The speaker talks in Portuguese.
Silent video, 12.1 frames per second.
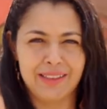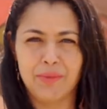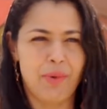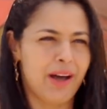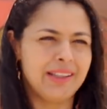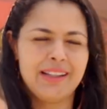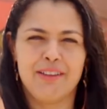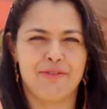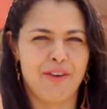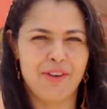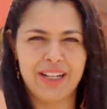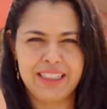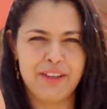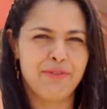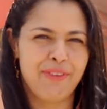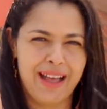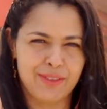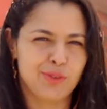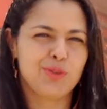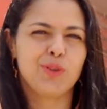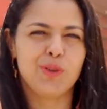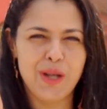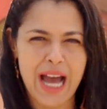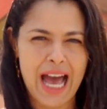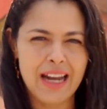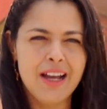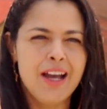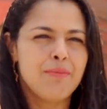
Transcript: Não podem levar o artefato do lugar,